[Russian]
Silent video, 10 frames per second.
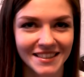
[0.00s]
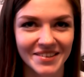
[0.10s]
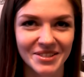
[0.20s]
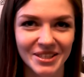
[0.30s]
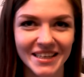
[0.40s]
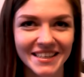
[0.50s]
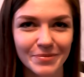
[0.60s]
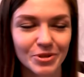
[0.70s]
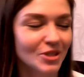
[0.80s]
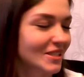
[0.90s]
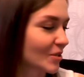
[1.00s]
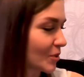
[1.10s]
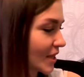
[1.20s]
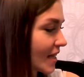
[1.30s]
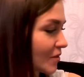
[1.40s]
Ставьте лайки, пишите
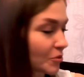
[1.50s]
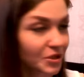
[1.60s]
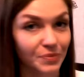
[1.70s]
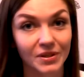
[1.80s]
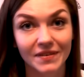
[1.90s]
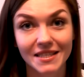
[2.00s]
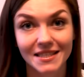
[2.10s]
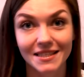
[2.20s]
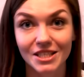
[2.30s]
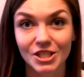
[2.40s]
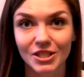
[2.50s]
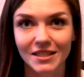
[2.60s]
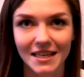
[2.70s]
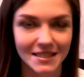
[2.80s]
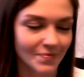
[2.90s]
комментарии. В общем, давайте
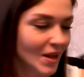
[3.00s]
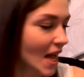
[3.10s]
начинать.